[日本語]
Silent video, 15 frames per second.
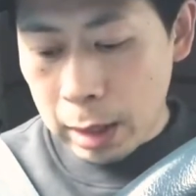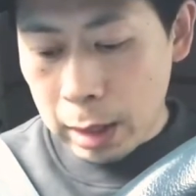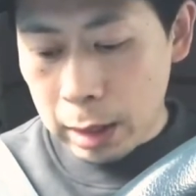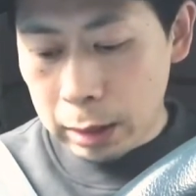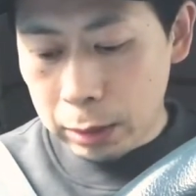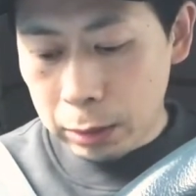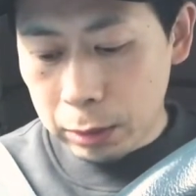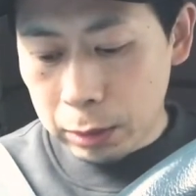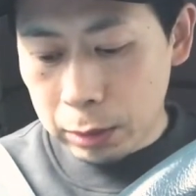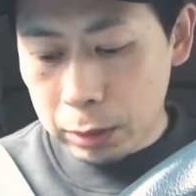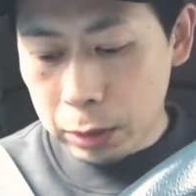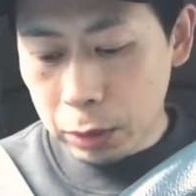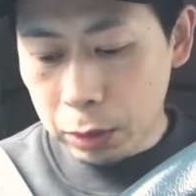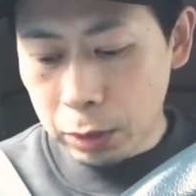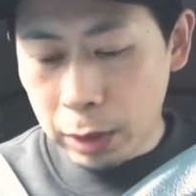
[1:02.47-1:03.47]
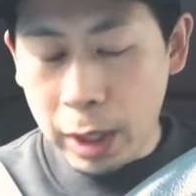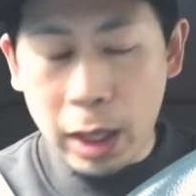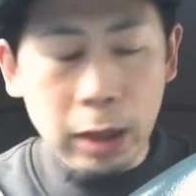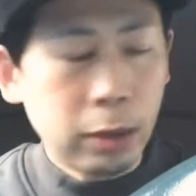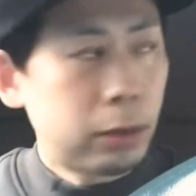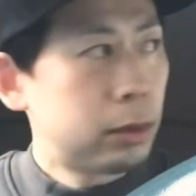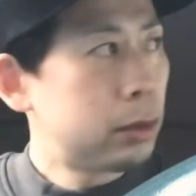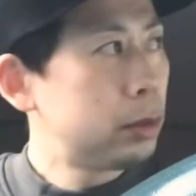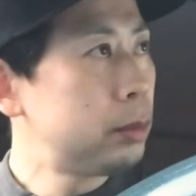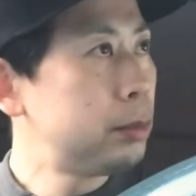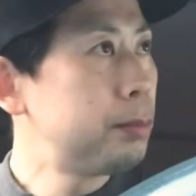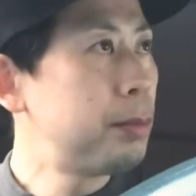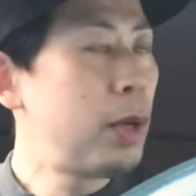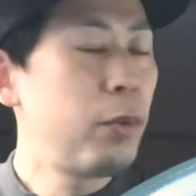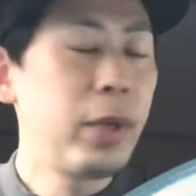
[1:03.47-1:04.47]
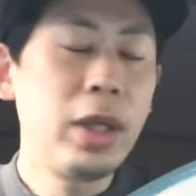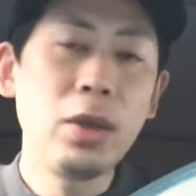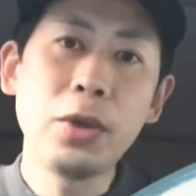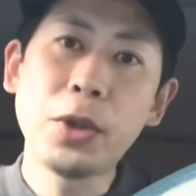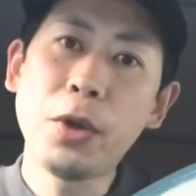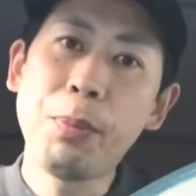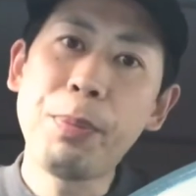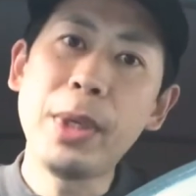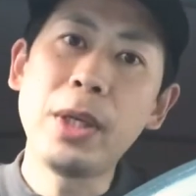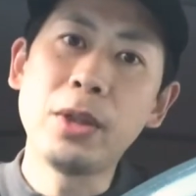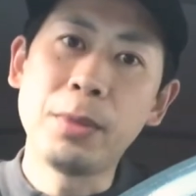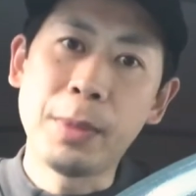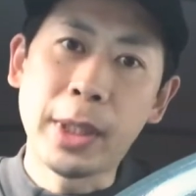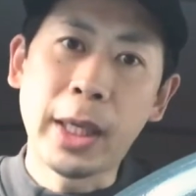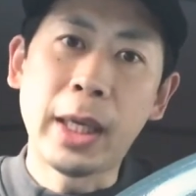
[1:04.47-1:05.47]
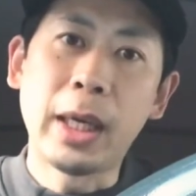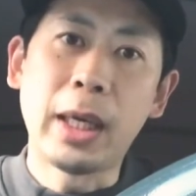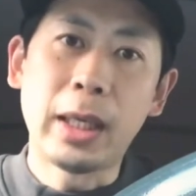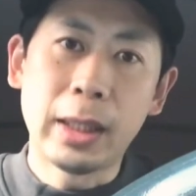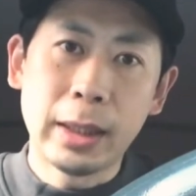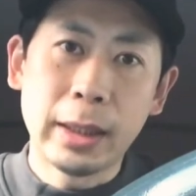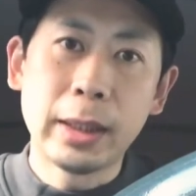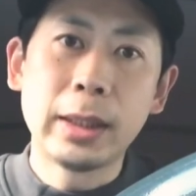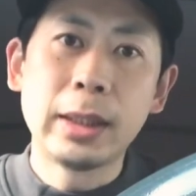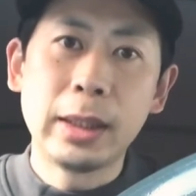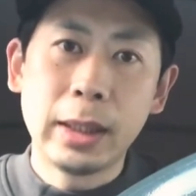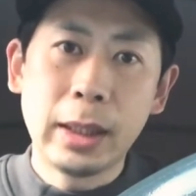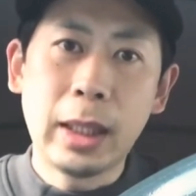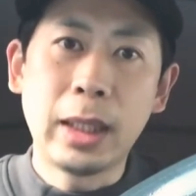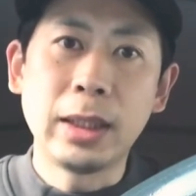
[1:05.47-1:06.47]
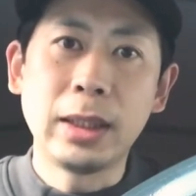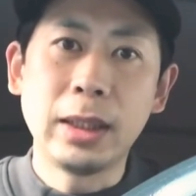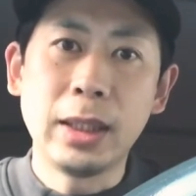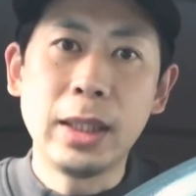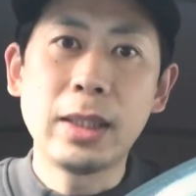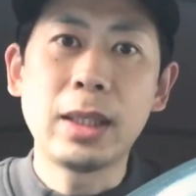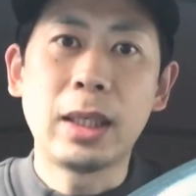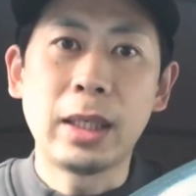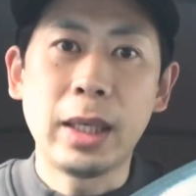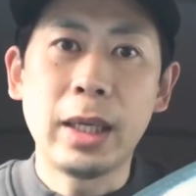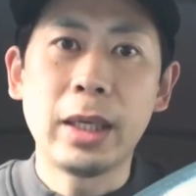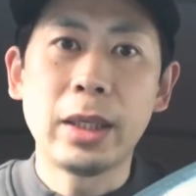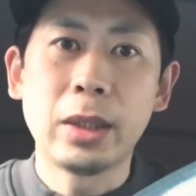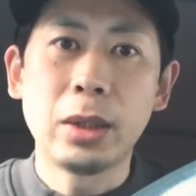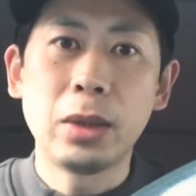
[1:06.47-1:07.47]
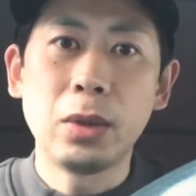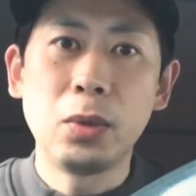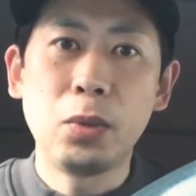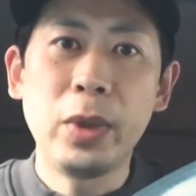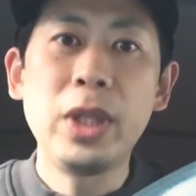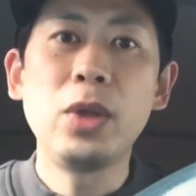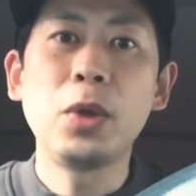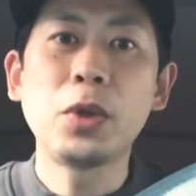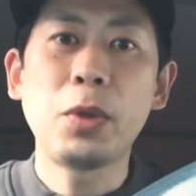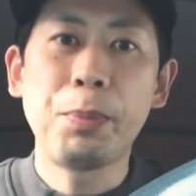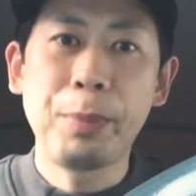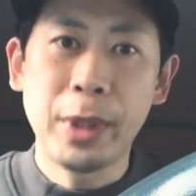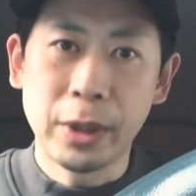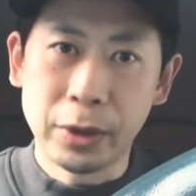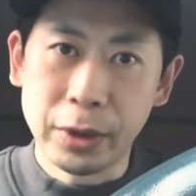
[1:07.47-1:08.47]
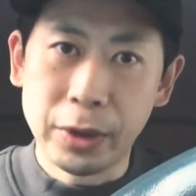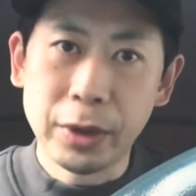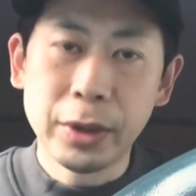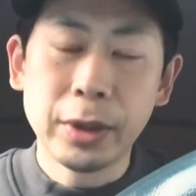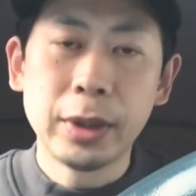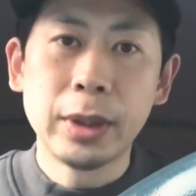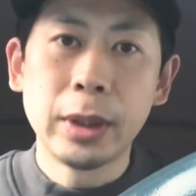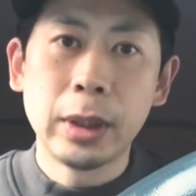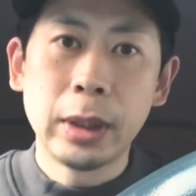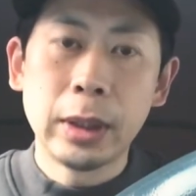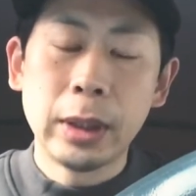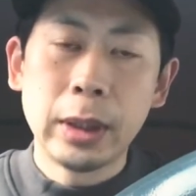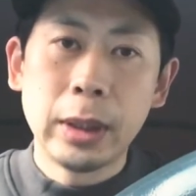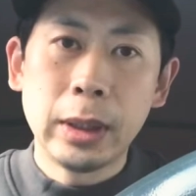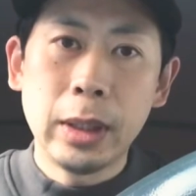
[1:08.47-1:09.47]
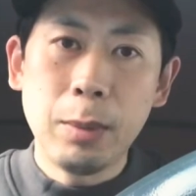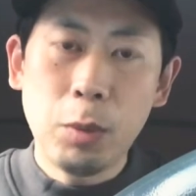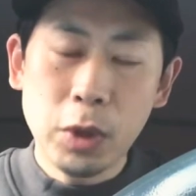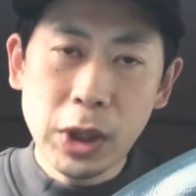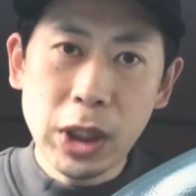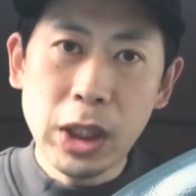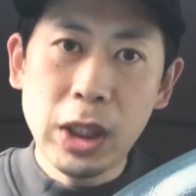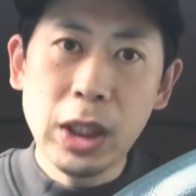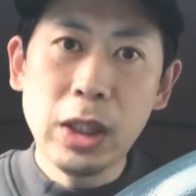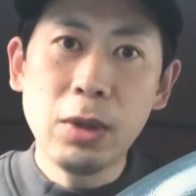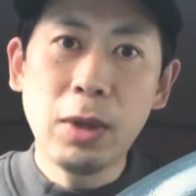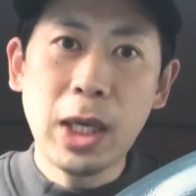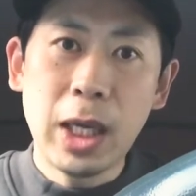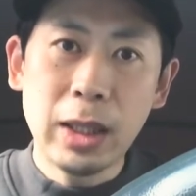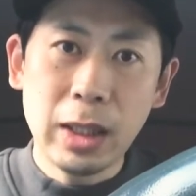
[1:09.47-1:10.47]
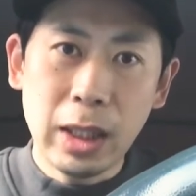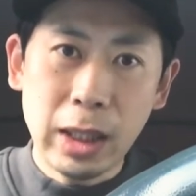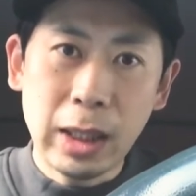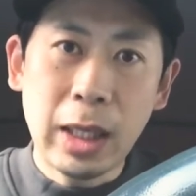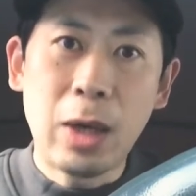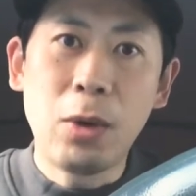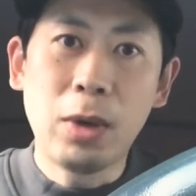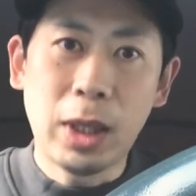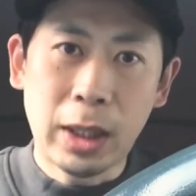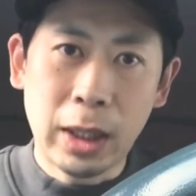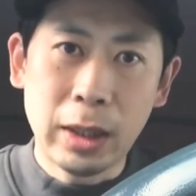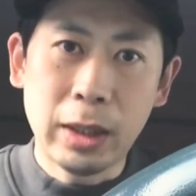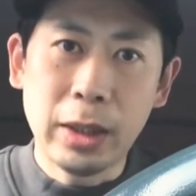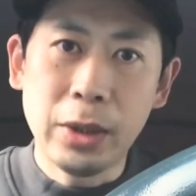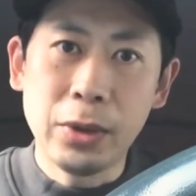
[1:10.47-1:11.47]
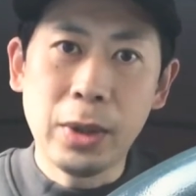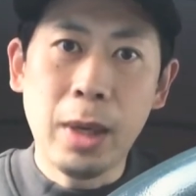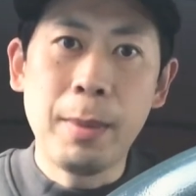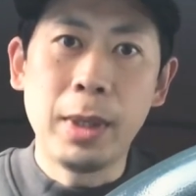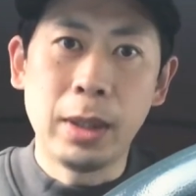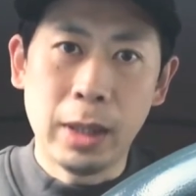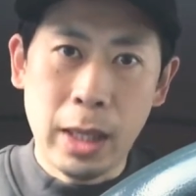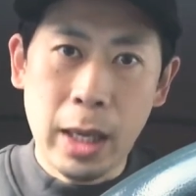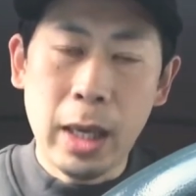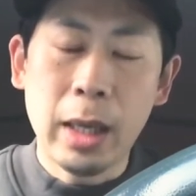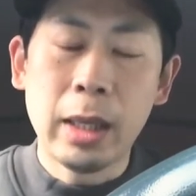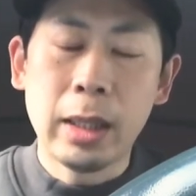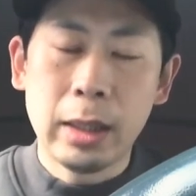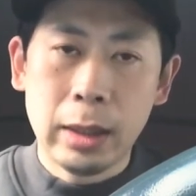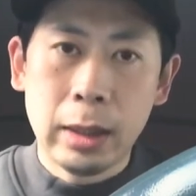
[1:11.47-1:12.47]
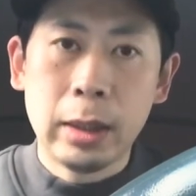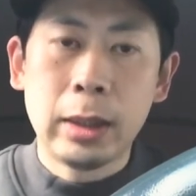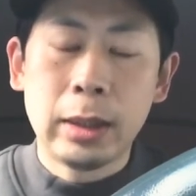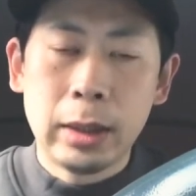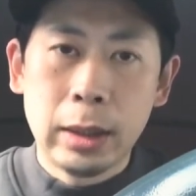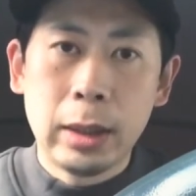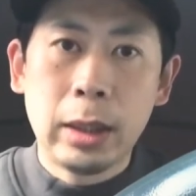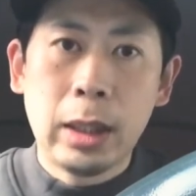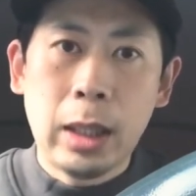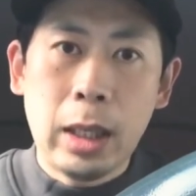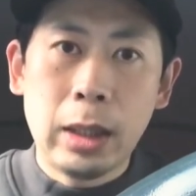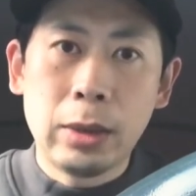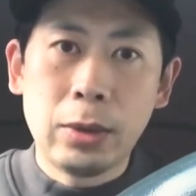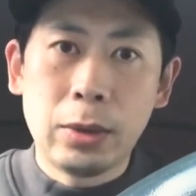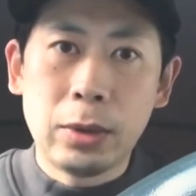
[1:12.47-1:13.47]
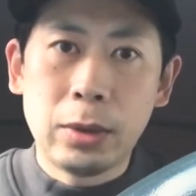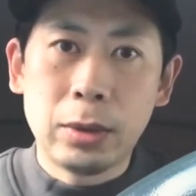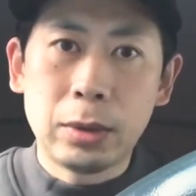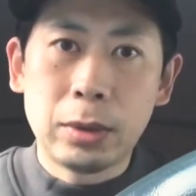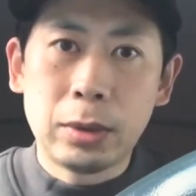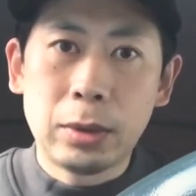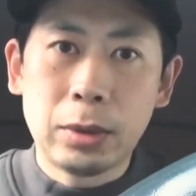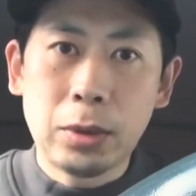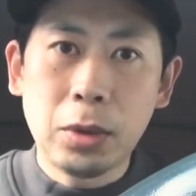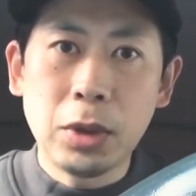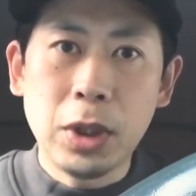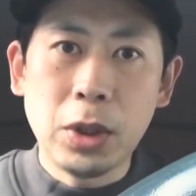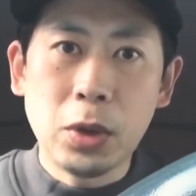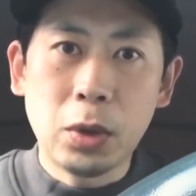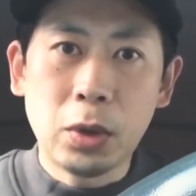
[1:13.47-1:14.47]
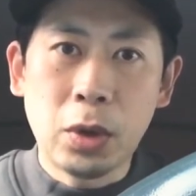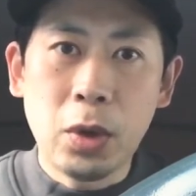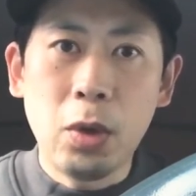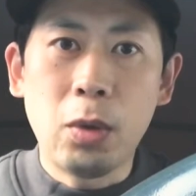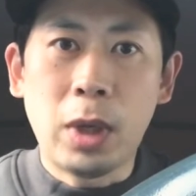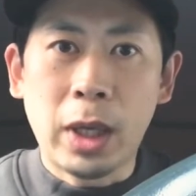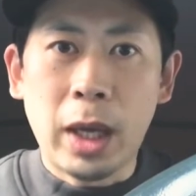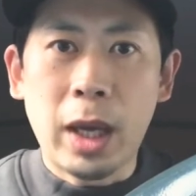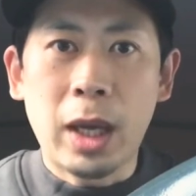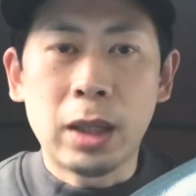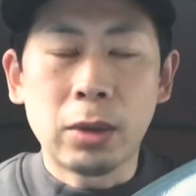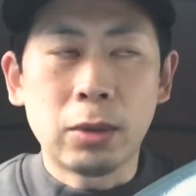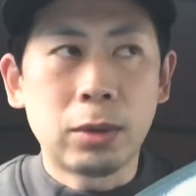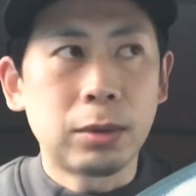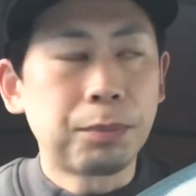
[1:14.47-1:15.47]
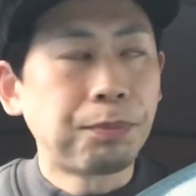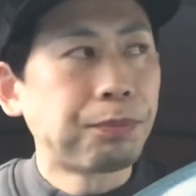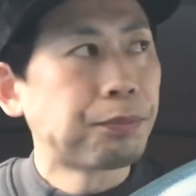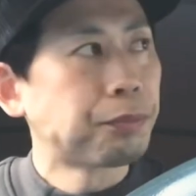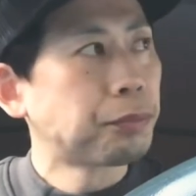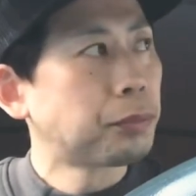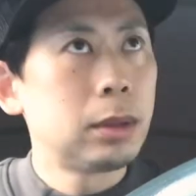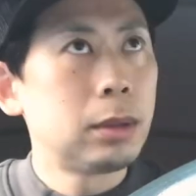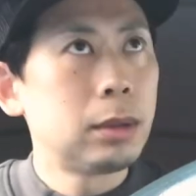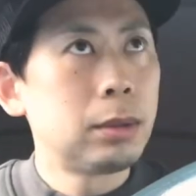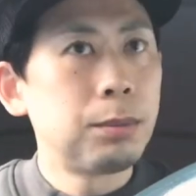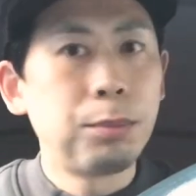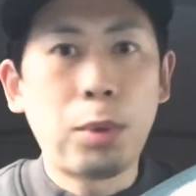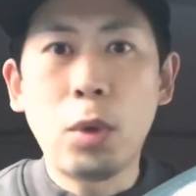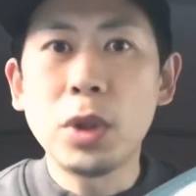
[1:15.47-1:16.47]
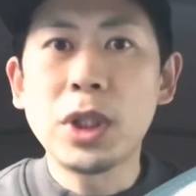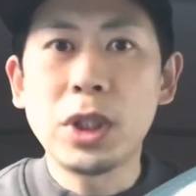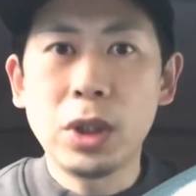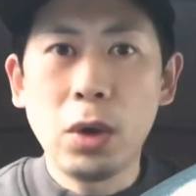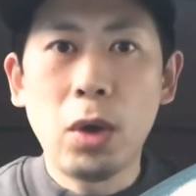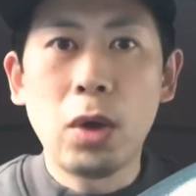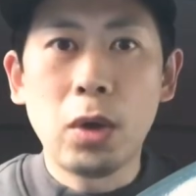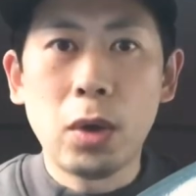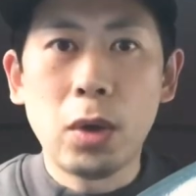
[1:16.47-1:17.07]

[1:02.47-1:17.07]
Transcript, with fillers: あのちょっとねあのまあウィンドウショッピングみたいな感じですかねウィンドウショッピングでもしいいのがあったら買おうかなっていうレベルであの特にちょっと今日はねあの帽子を